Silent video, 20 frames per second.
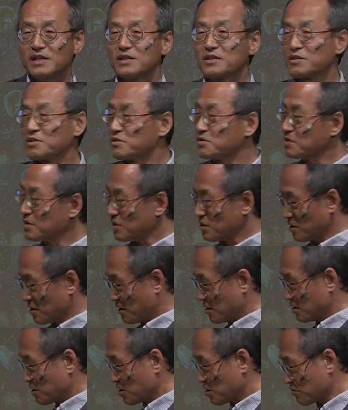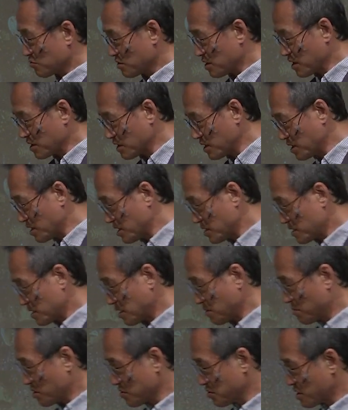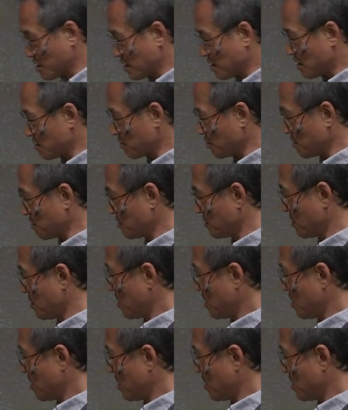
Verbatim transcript: 그런데 지구상의 생명체라는 건